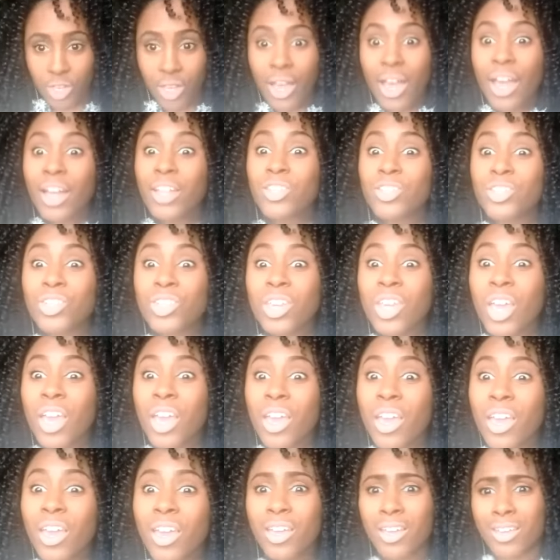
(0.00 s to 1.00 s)
Cá de
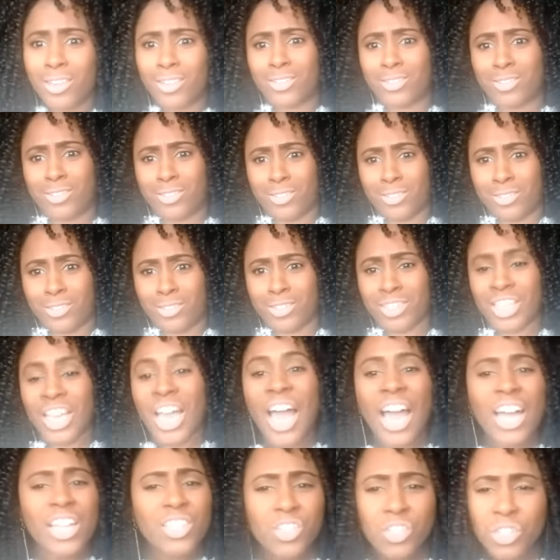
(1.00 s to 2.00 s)
quê?
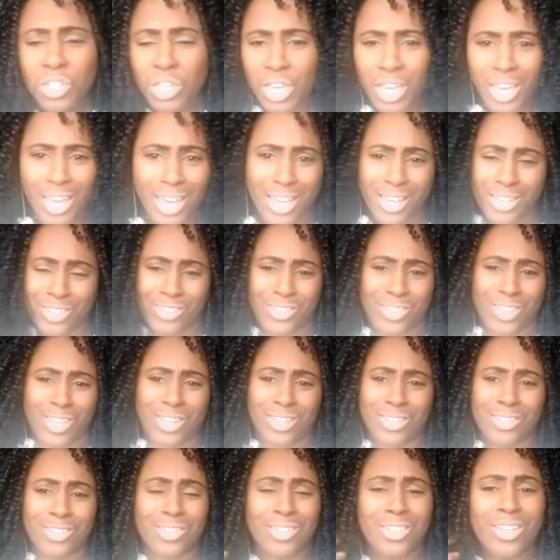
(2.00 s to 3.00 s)
Cá de quê,
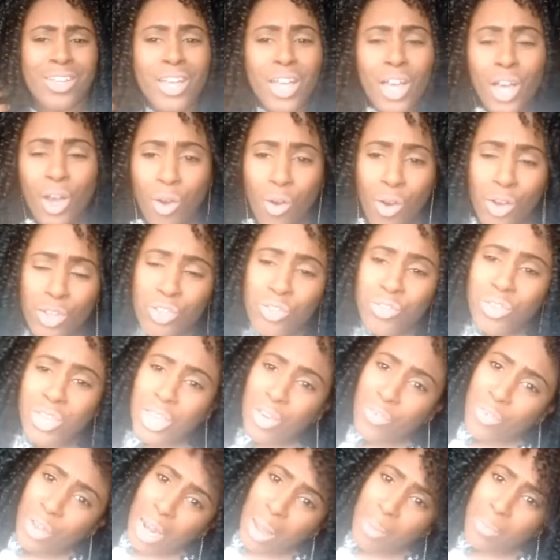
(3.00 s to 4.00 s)
gente? Hoje eu vim aqui
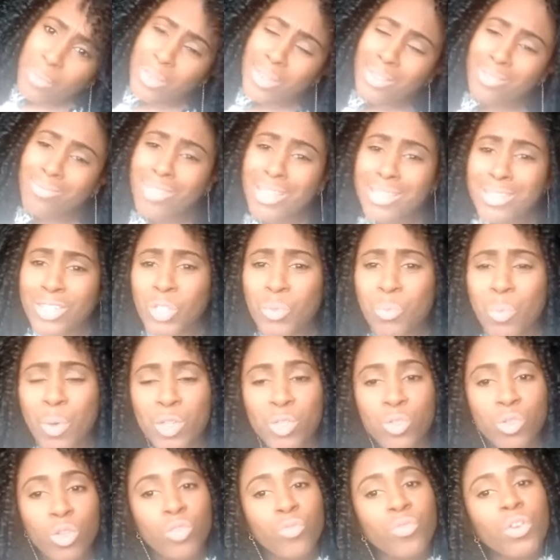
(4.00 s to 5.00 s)
falar dessas
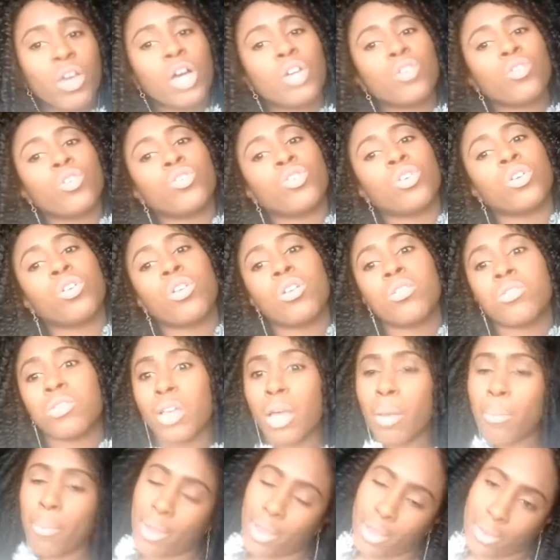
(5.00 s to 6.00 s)
pessoas que ficam xoxando nosso
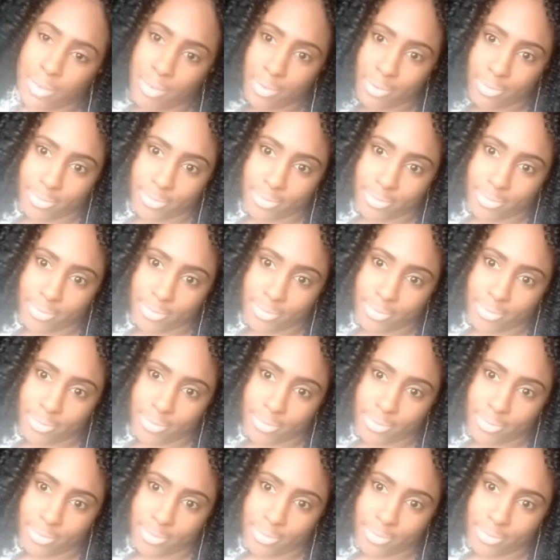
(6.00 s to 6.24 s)
cabelo.